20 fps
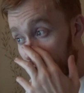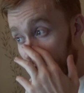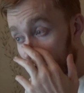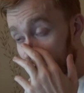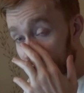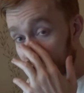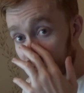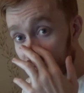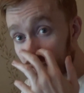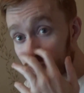
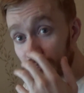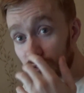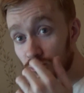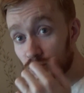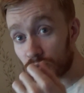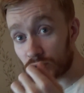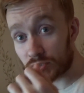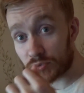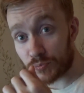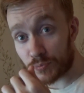Unravel
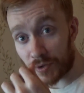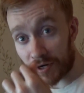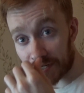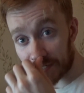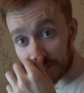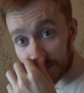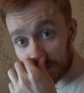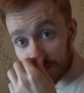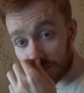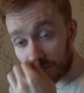стоит
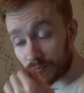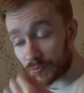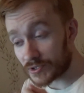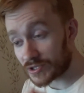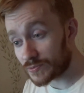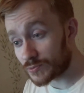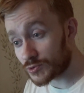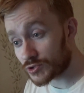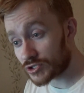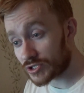пары слов,
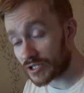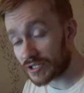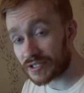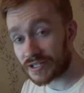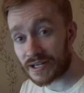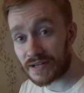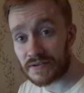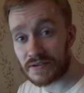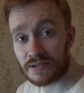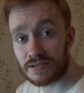потому что
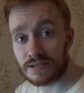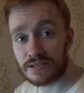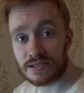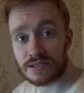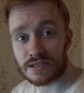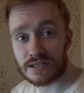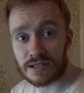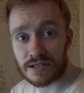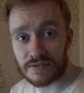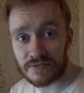Unravel
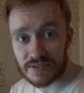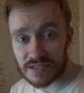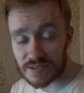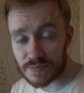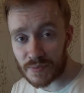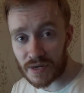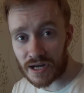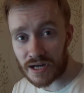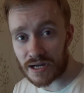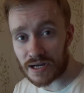это
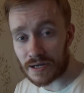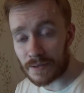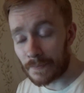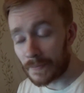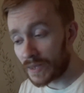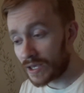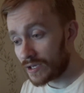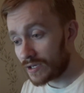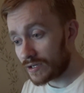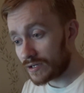весьма
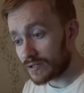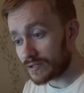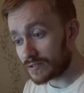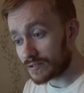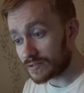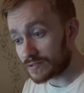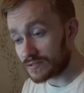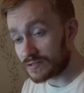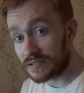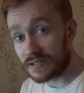
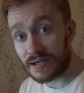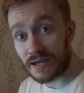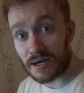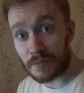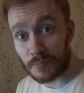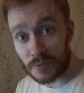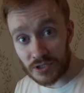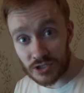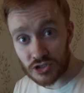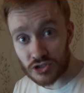э,
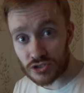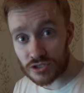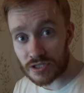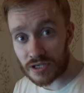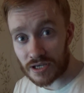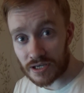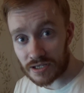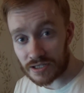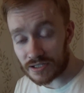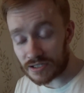
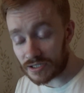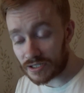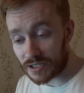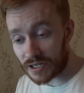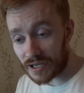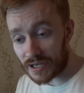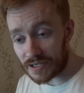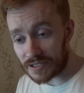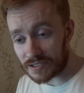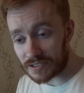необычная
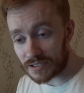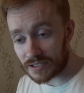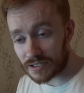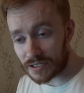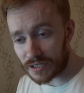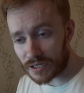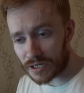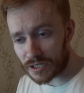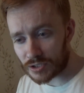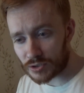игра, и
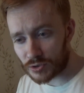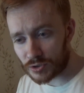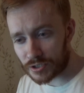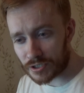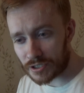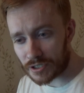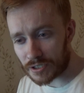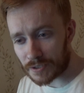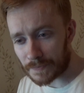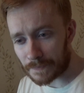игра,
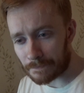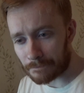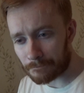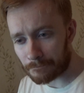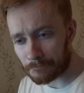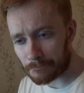которая,